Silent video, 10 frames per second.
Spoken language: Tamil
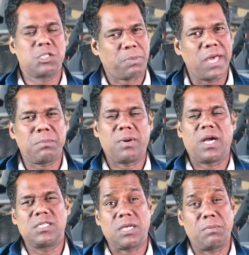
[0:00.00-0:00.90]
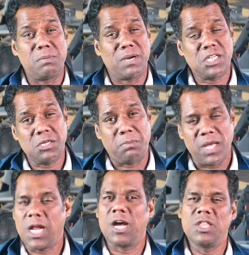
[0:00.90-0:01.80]
ஸ்பேர் பார்ட்ஸ் அப்படி மற்ற
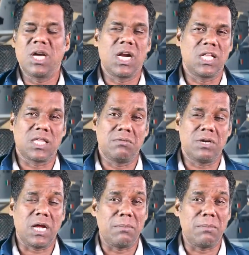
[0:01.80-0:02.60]
பல ஆயுதங்களை தவிர